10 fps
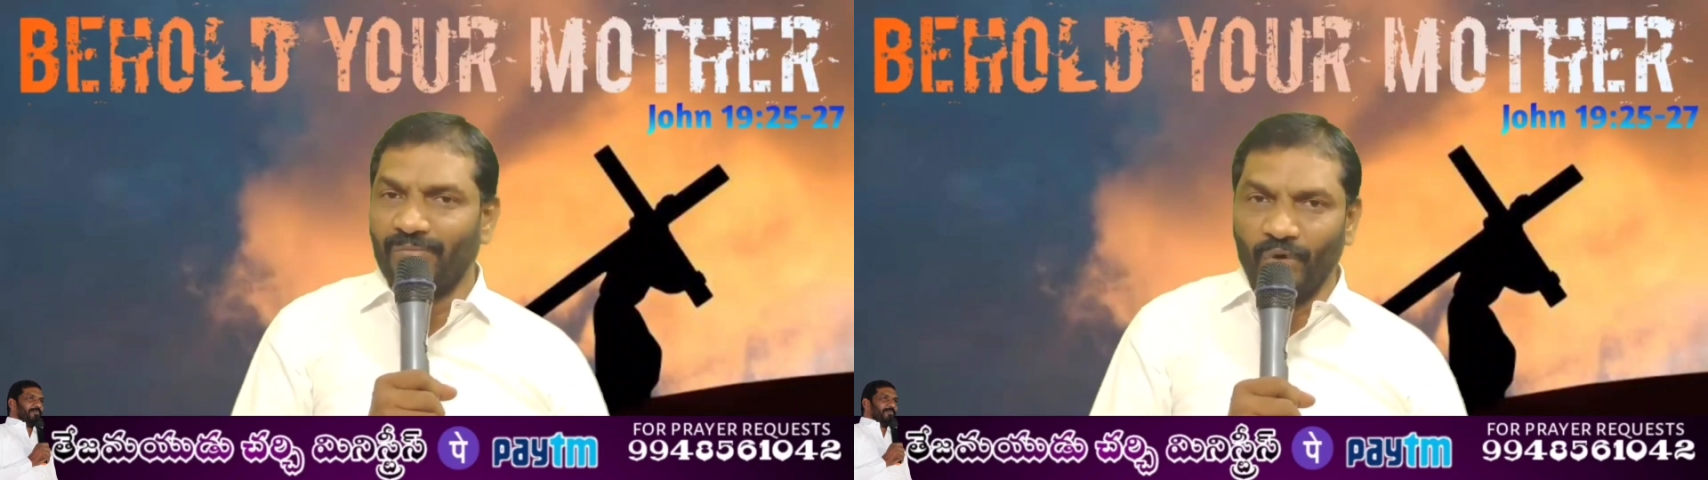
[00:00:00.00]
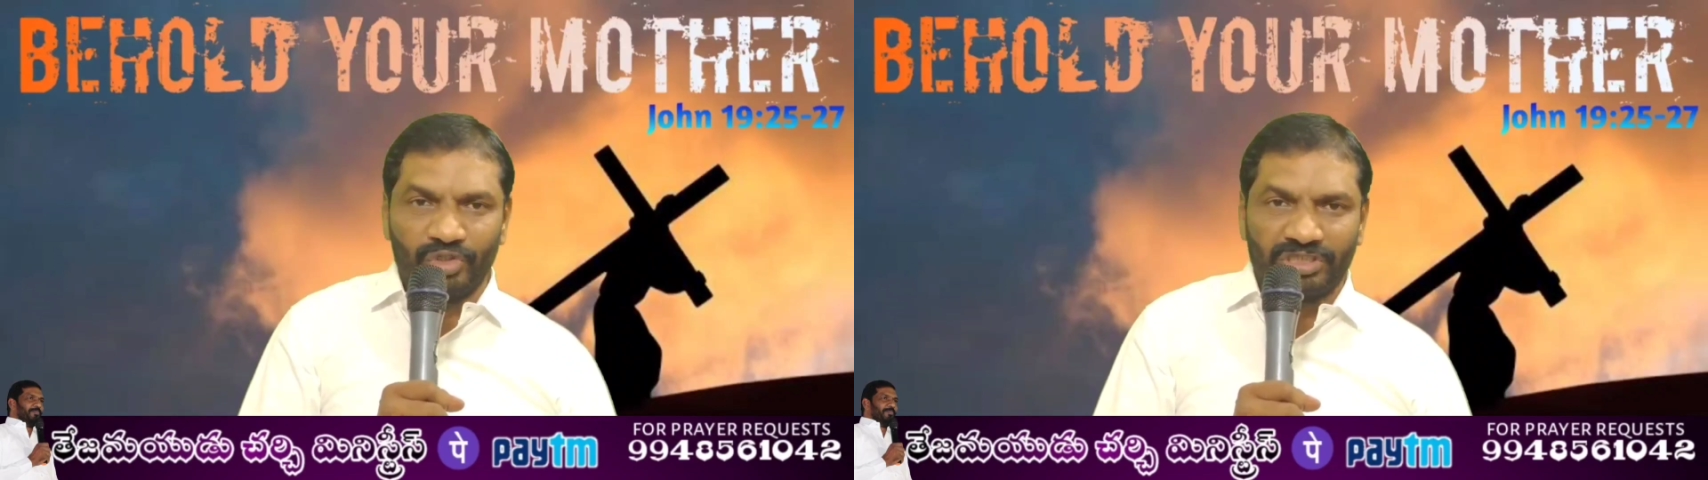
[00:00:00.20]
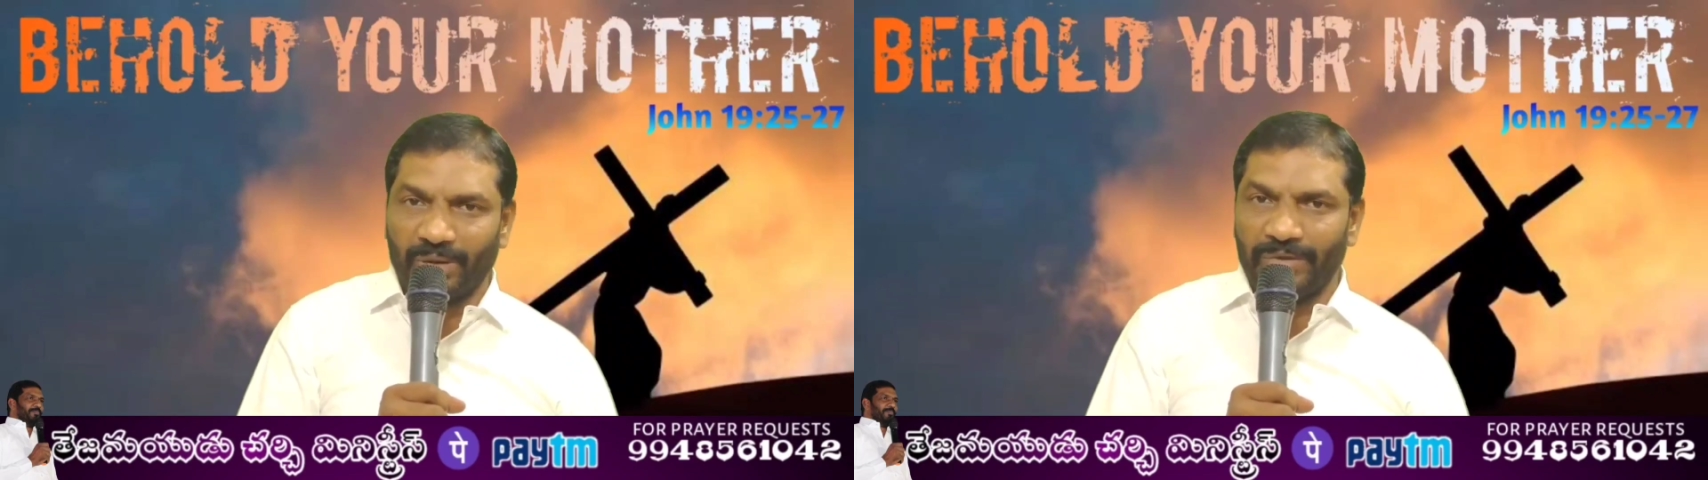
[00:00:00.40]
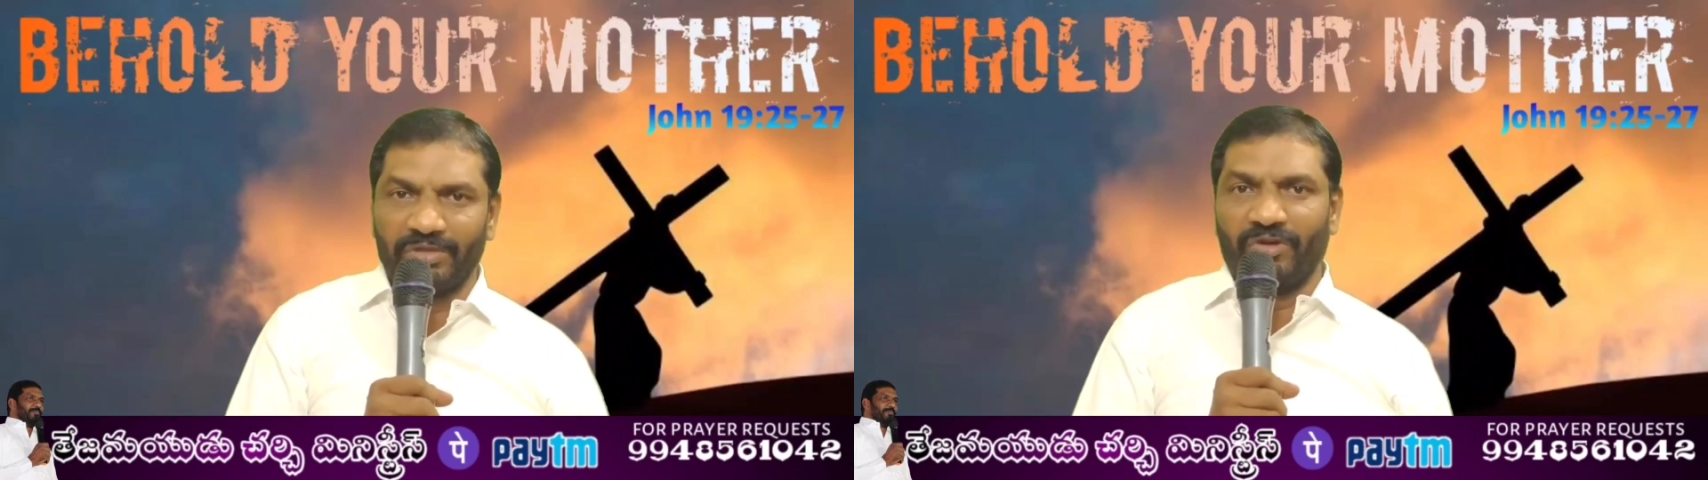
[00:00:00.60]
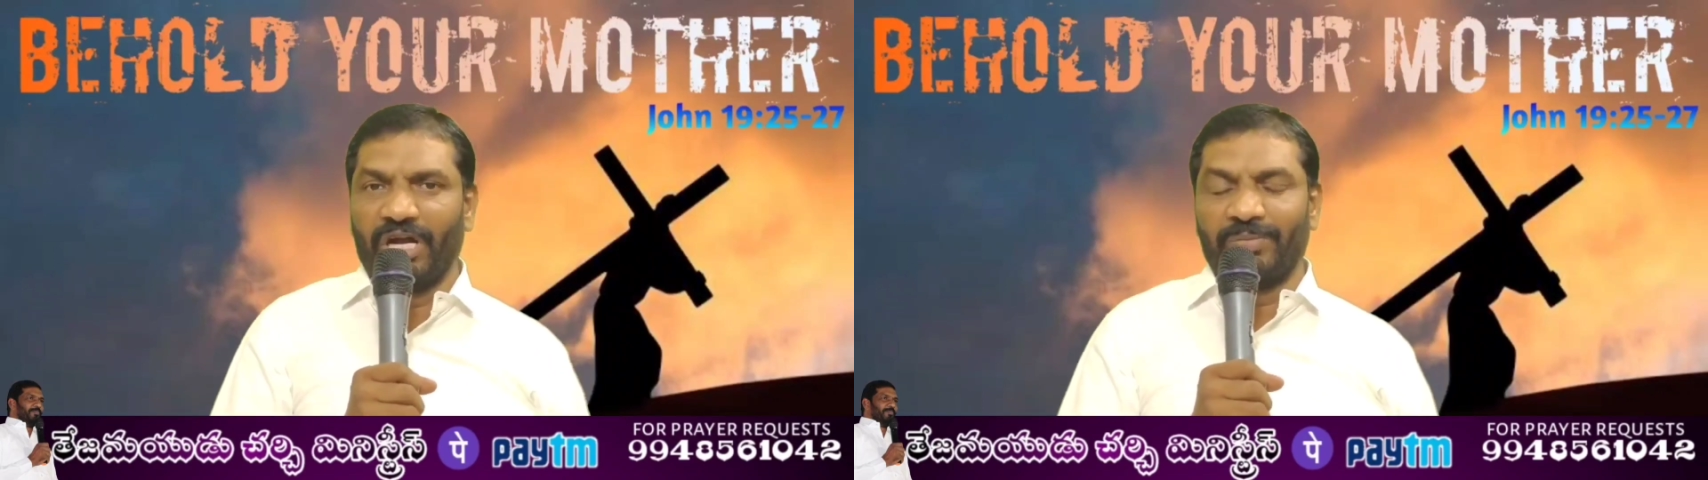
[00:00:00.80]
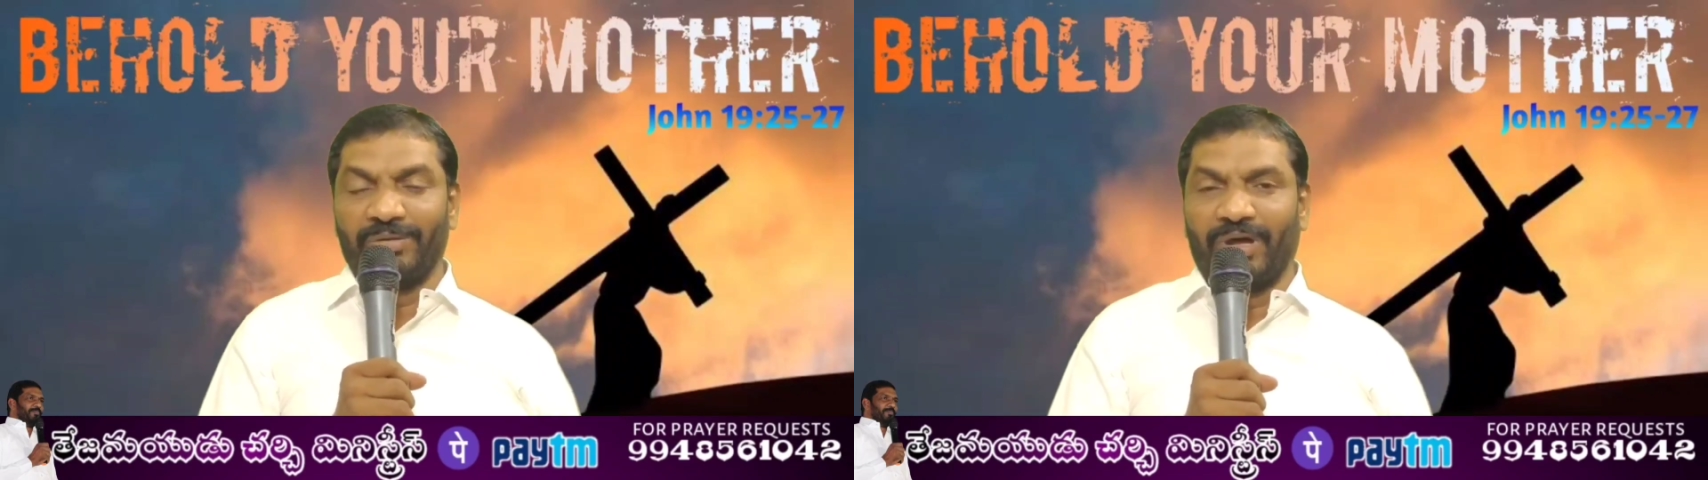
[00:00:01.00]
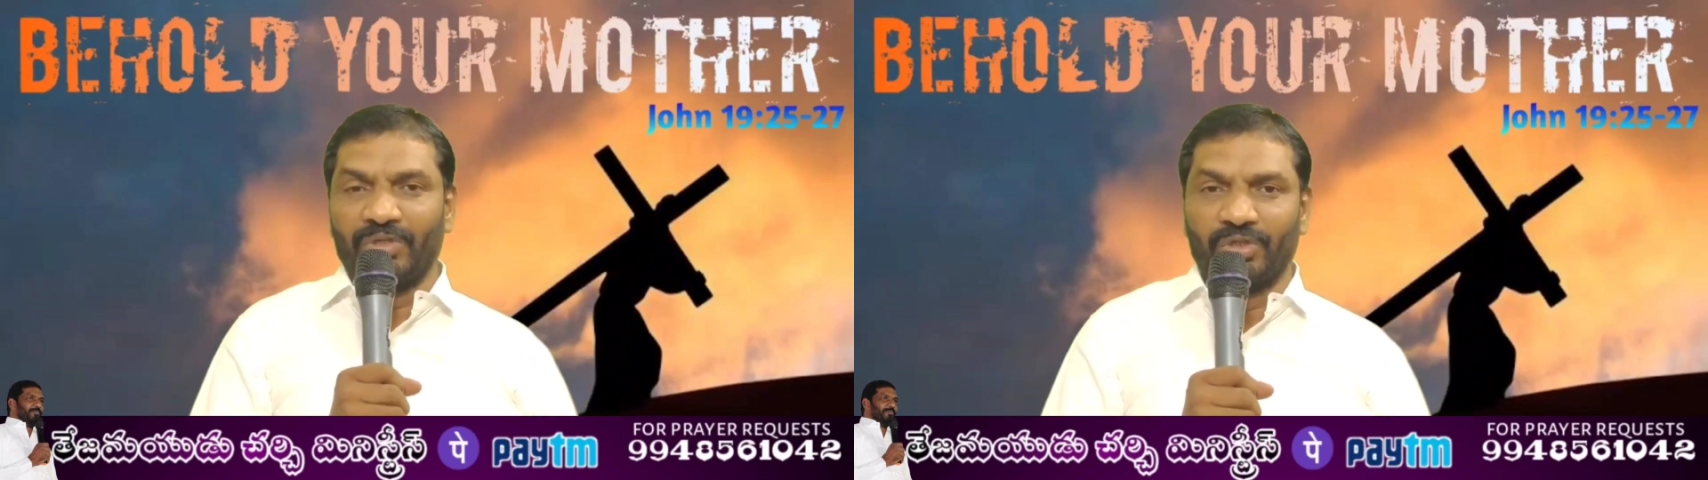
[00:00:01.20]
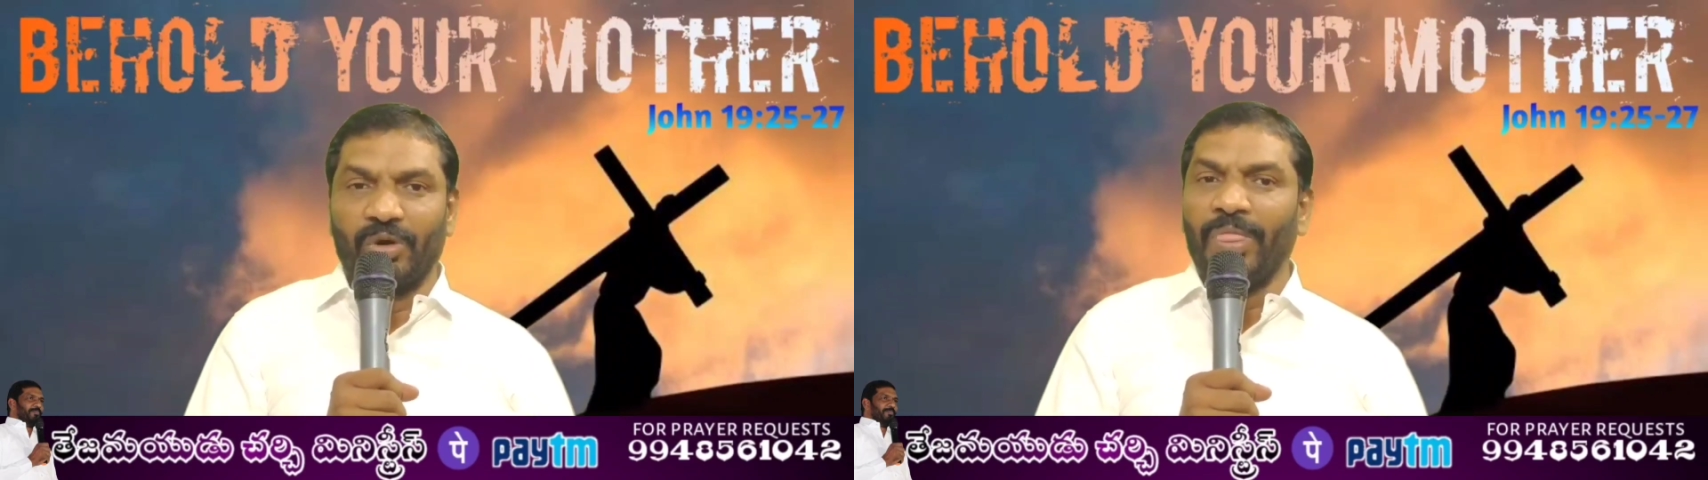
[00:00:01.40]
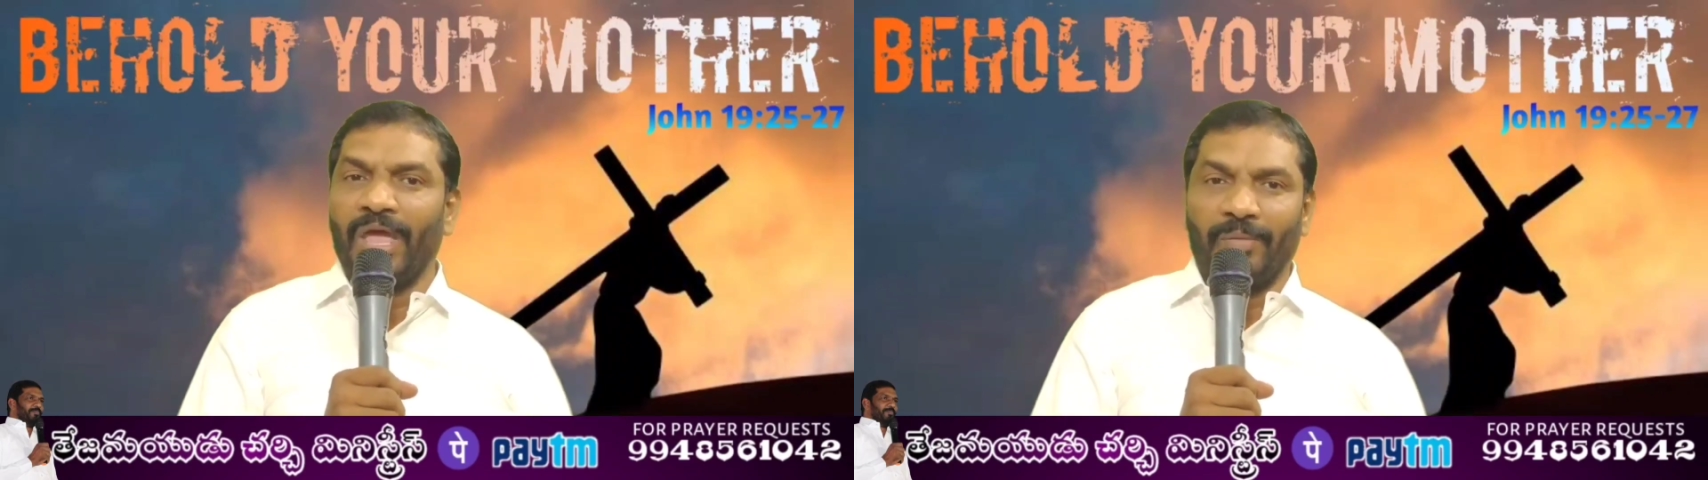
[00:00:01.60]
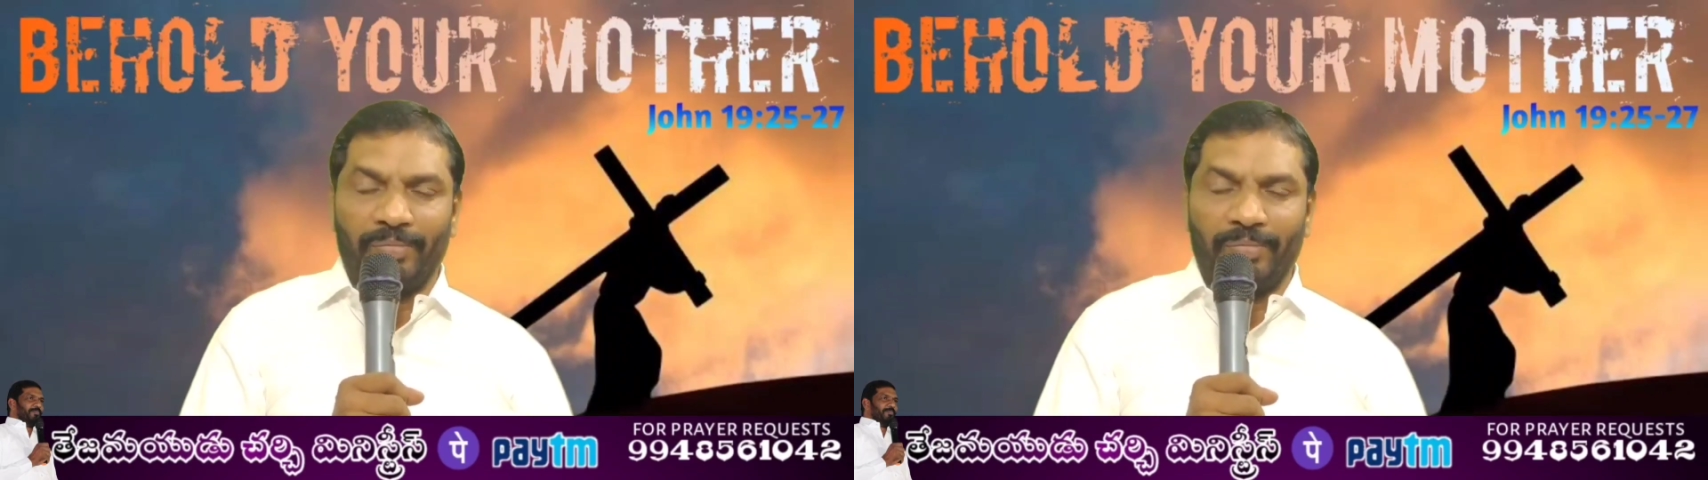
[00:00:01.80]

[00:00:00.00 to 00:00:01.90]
భూ సంబంధం వాటిపైన మనసు